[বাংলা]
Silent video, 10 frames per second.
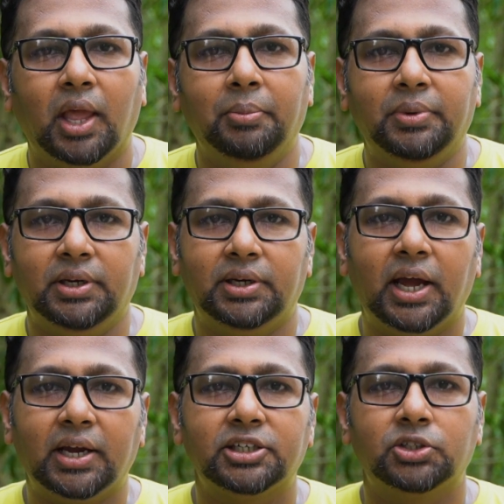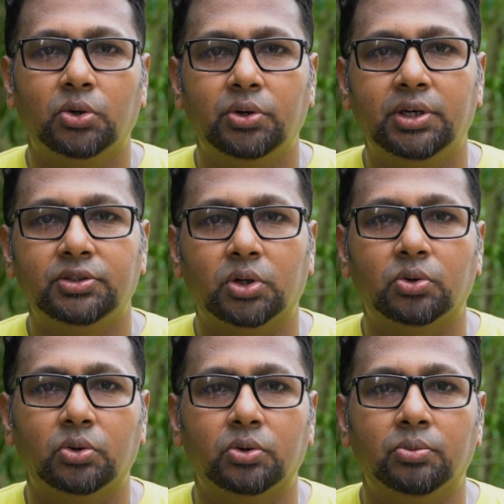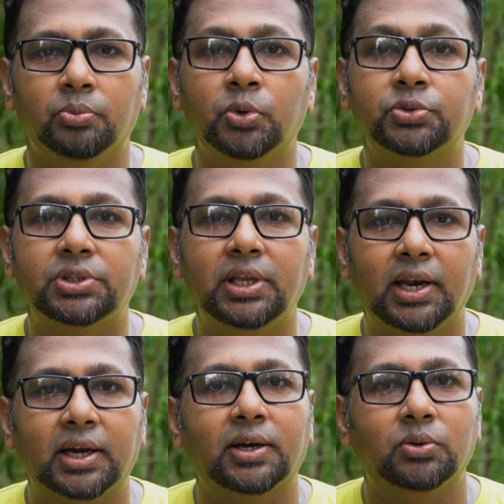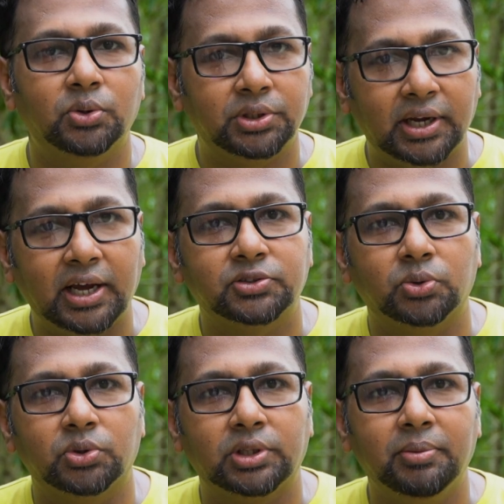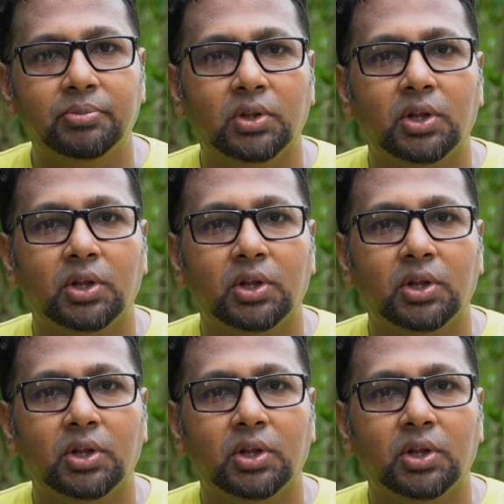আমি ঢাকা শহরের যখন বস্তি এলাকাগুলোতে কাজ করতাম